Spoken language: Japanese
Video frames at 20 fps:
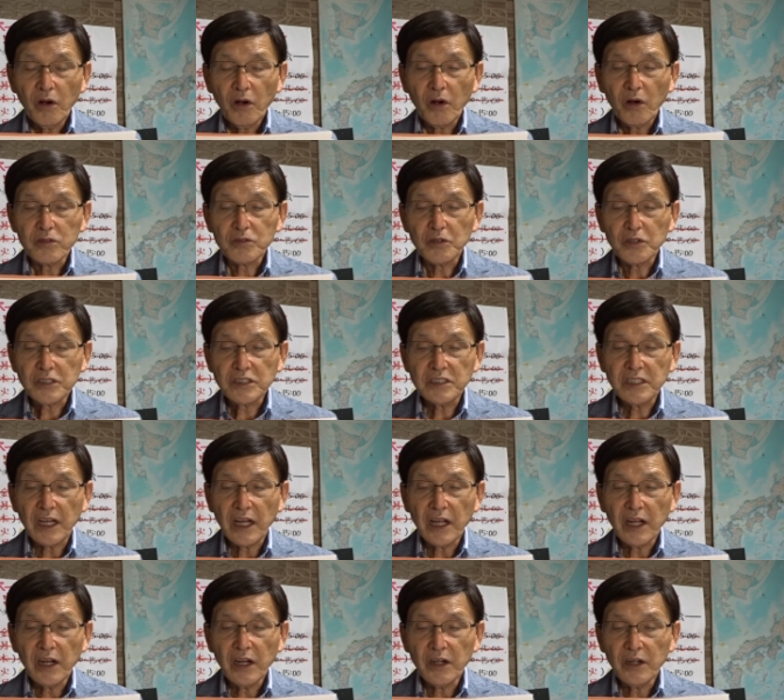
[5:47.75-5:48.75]
今年
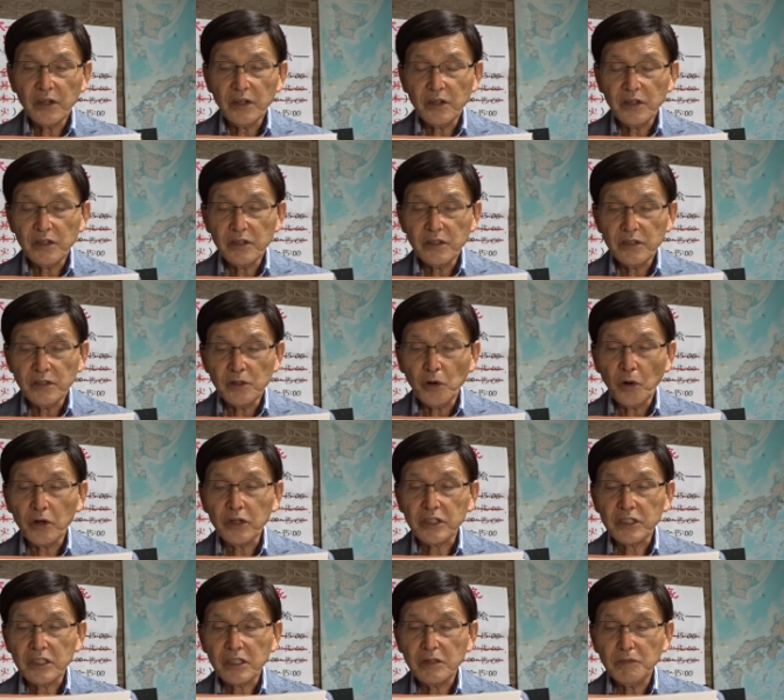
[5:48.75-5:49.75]
で
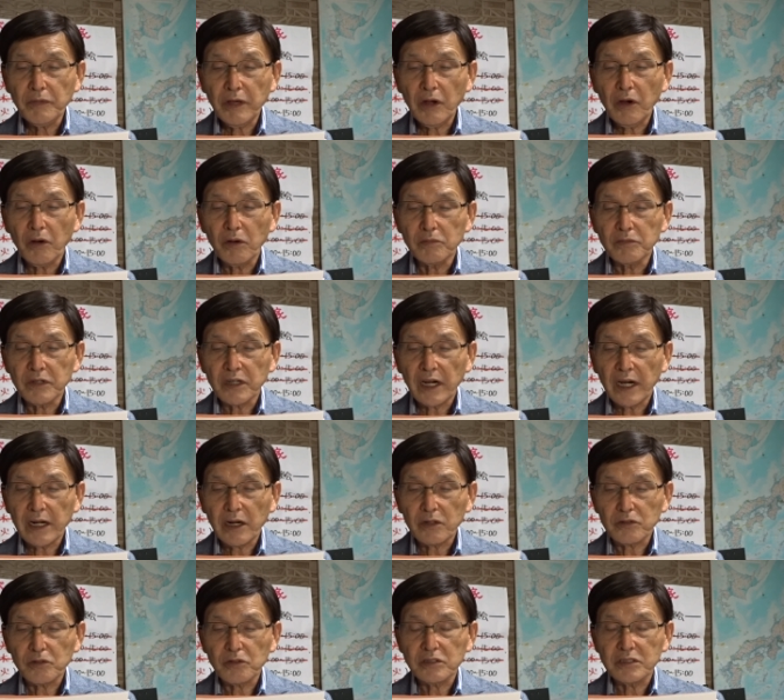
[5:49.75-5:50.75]
6期目を迎え
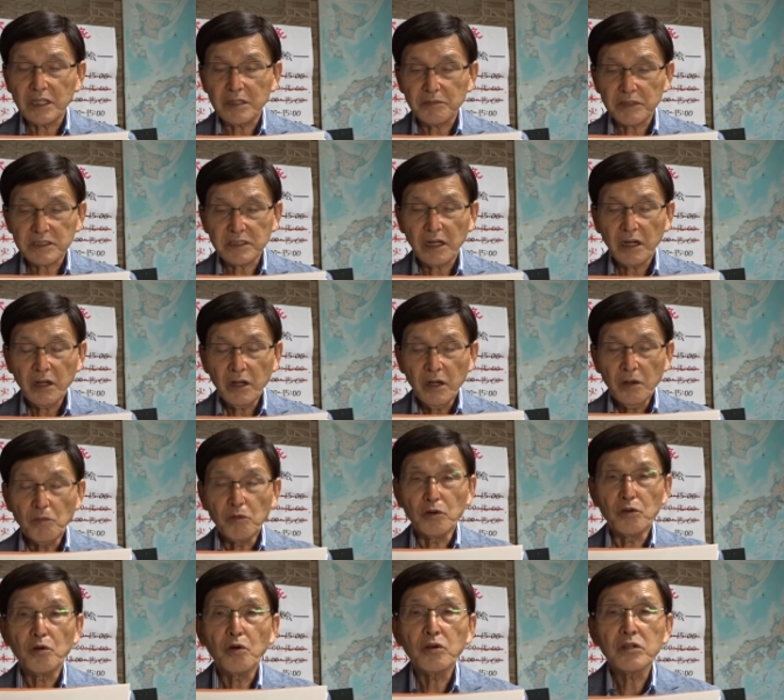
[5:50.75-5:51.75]
ることになりました
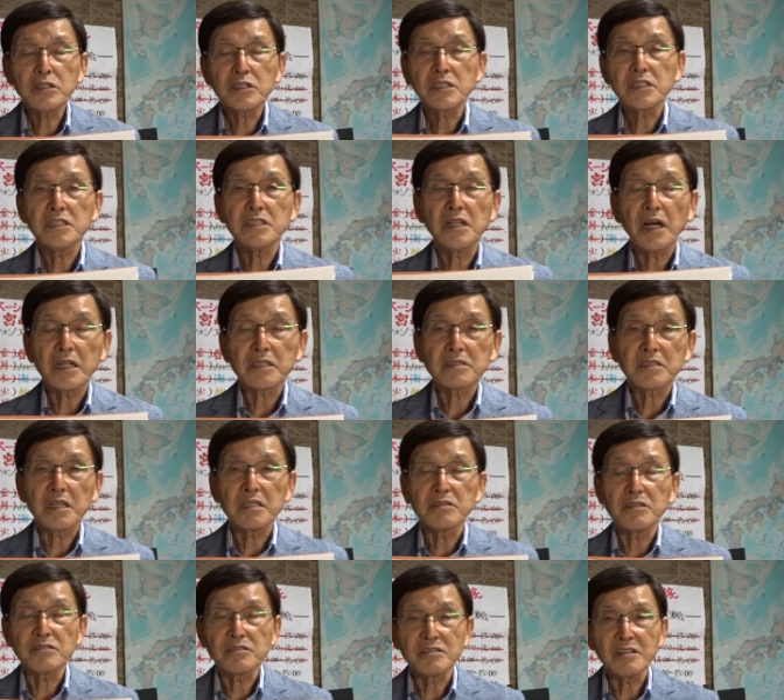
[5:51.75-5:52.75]
6期だった
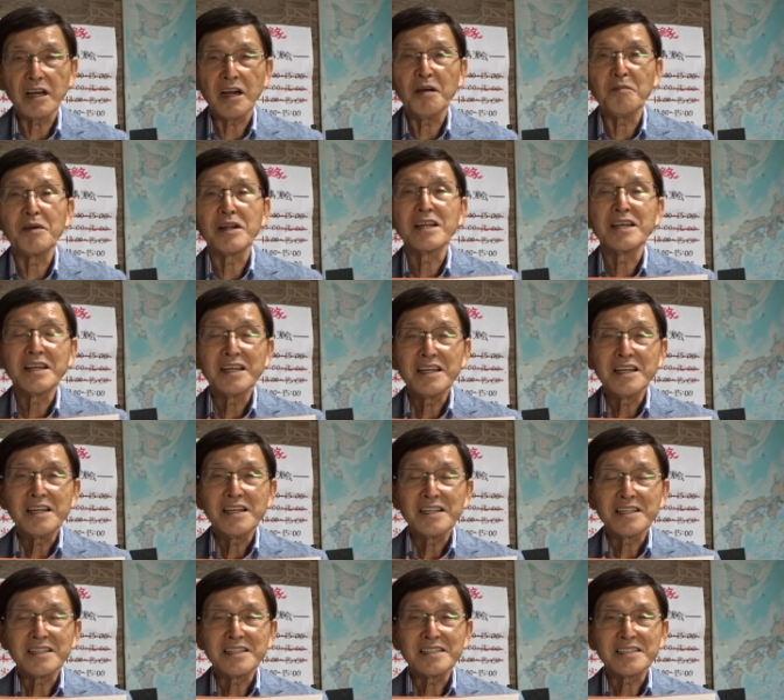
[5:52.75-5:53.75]
んですねあまり
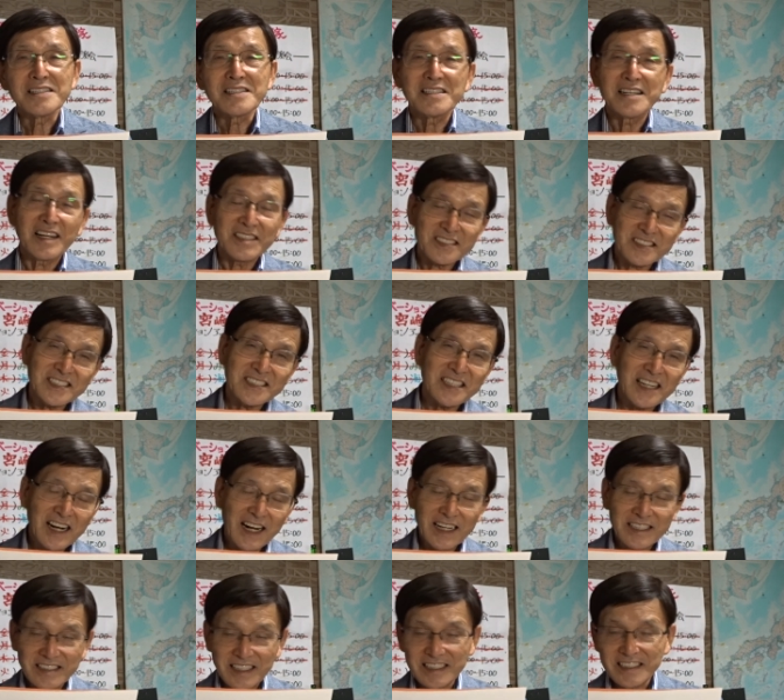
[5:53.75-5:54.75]
気が付いてな
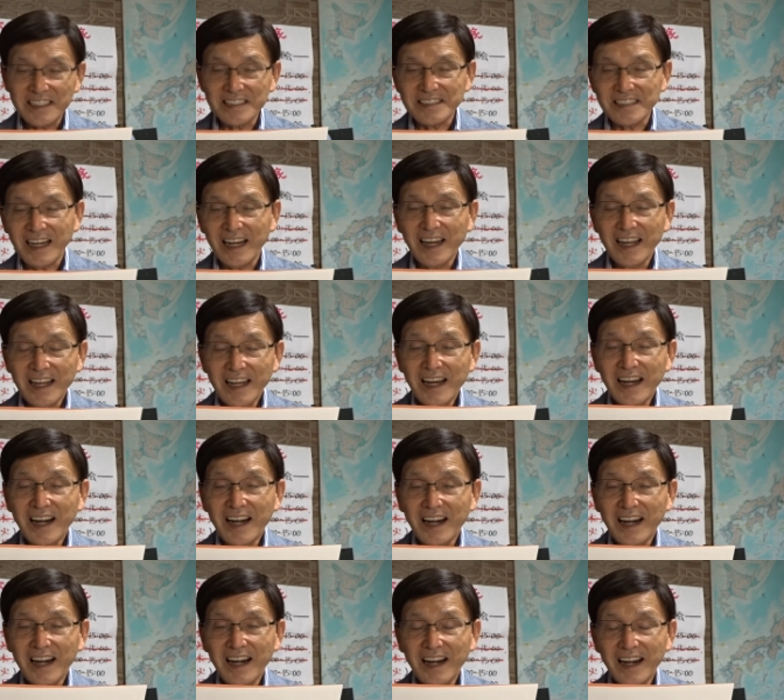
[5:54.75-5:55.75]
かったんですが
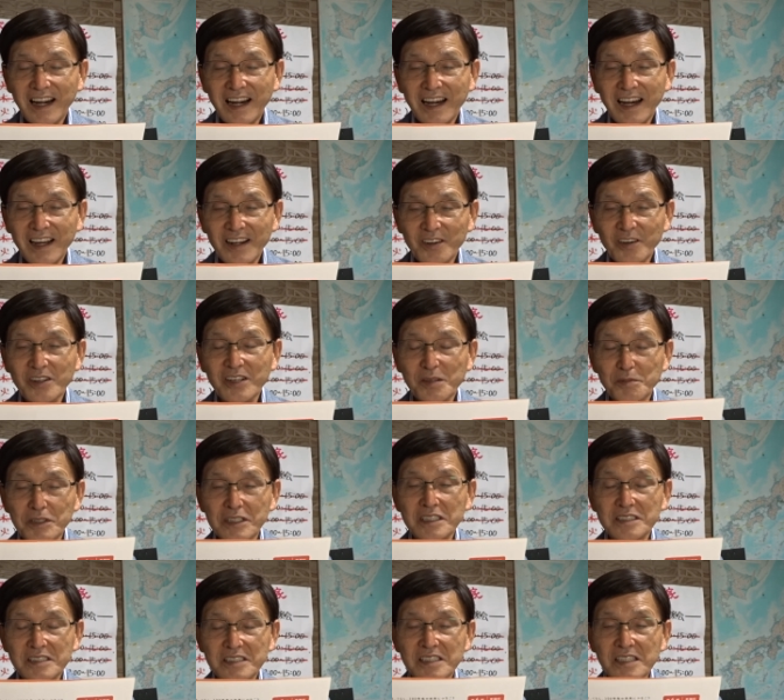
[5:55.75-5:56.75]
あ6期
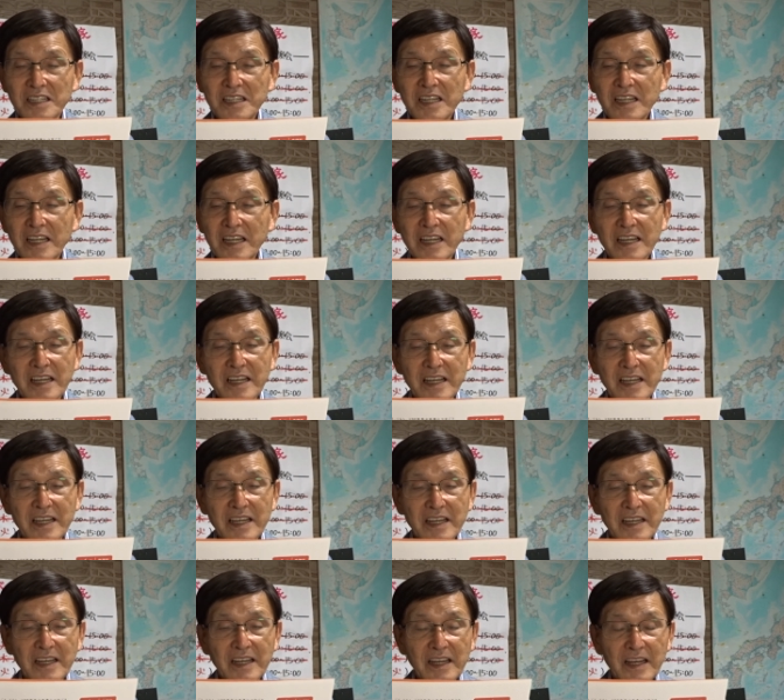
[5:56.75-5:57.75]
目です、
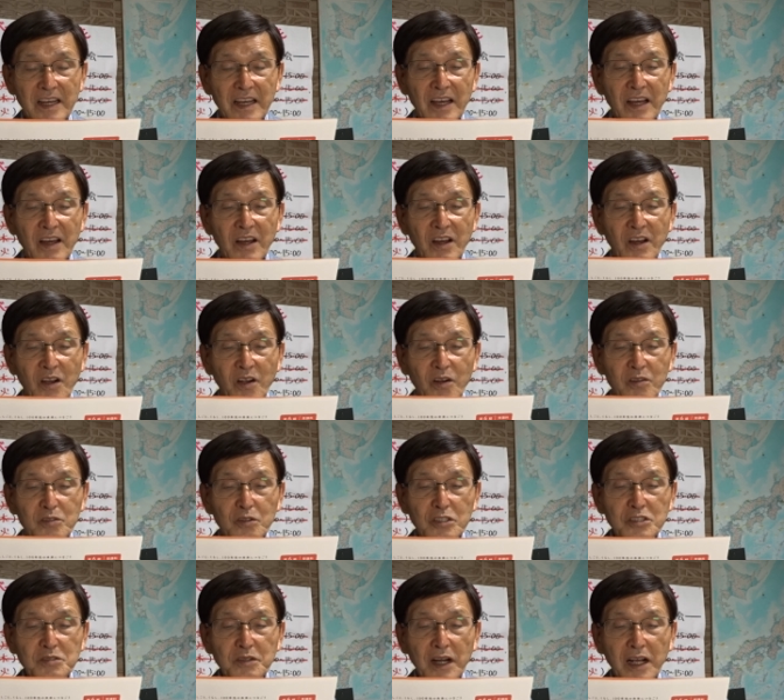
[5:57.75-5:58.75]
えー、今
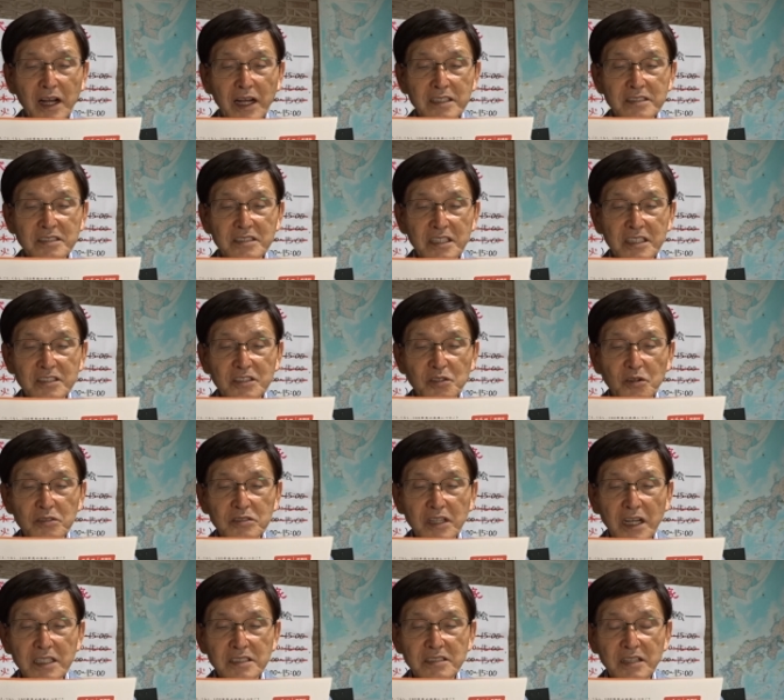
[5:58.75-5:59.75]
年は感染症
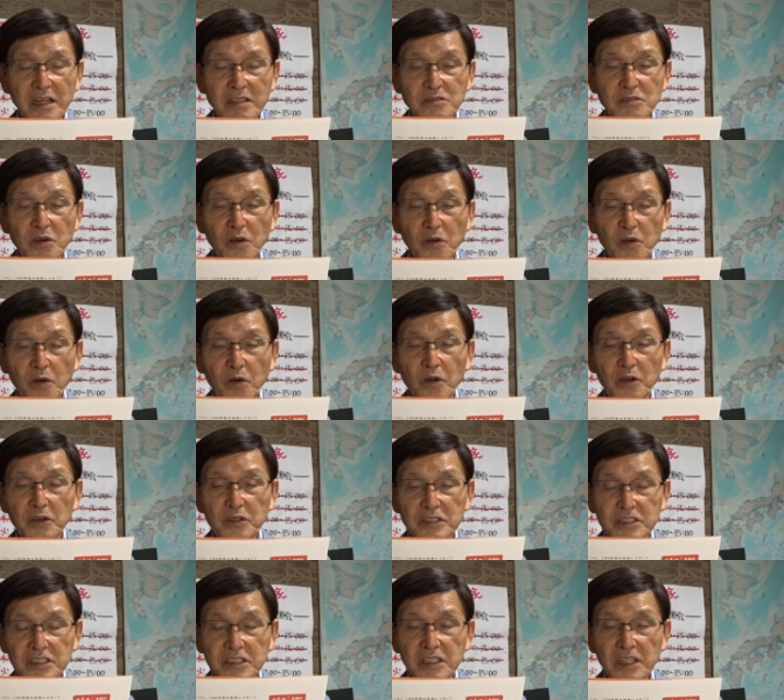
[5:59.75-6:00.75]
対策を考
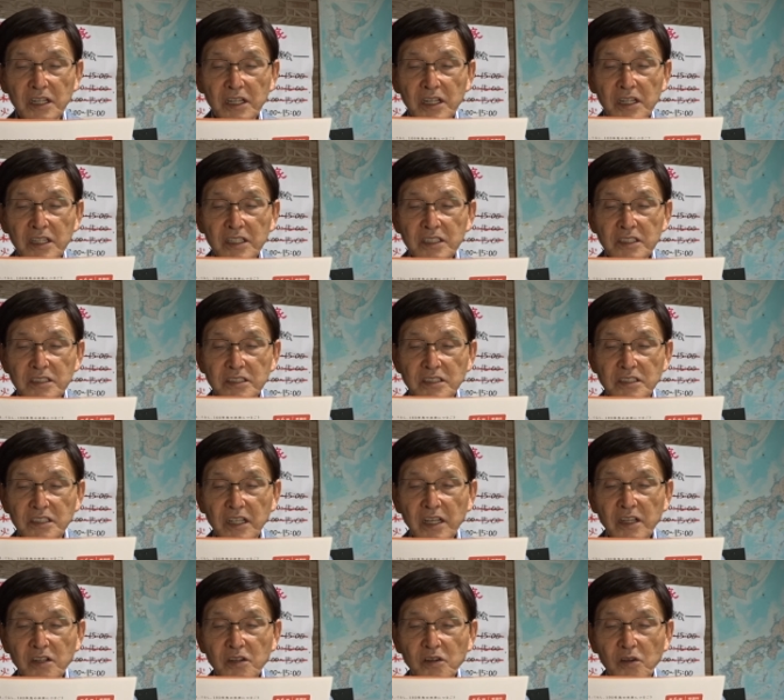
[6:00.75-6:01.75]
慮し
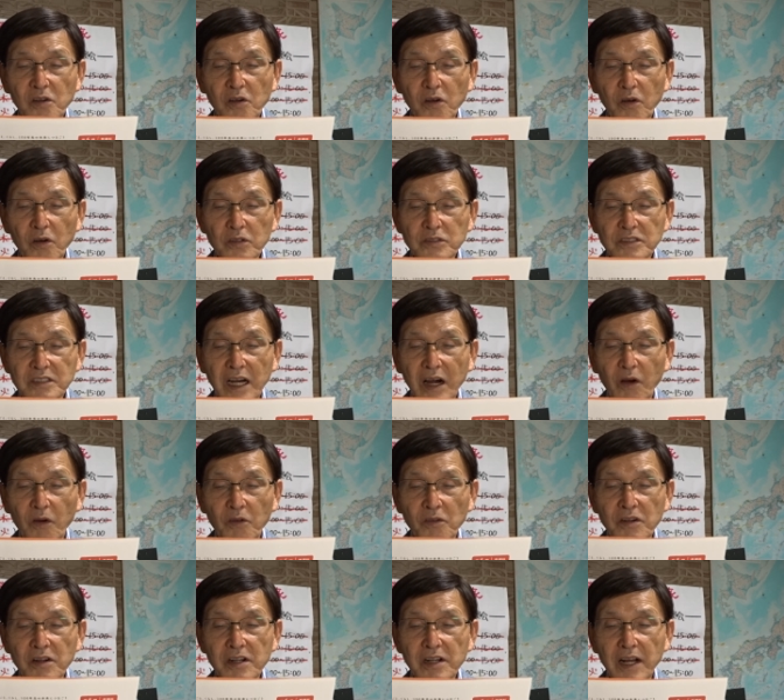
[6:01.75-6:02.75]
全講座
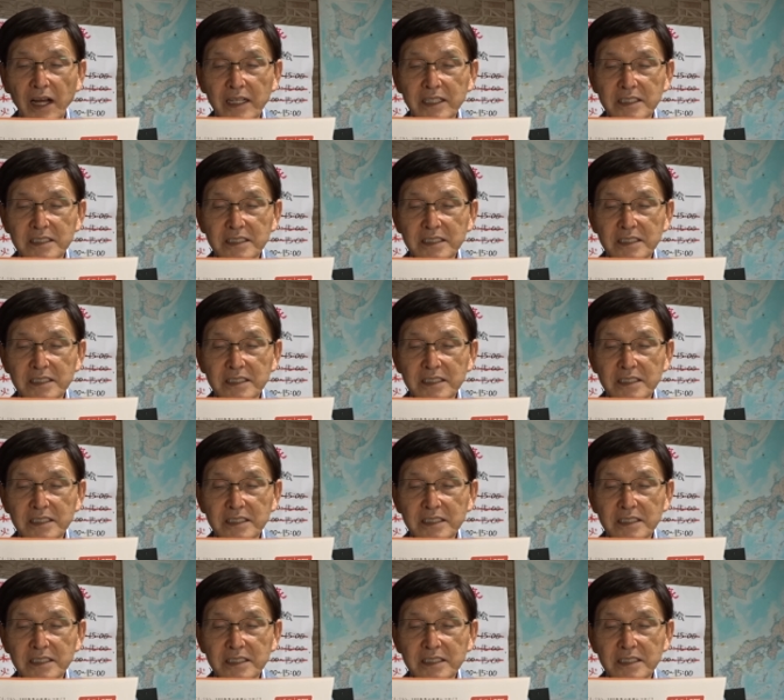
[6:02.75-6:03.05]
オンライ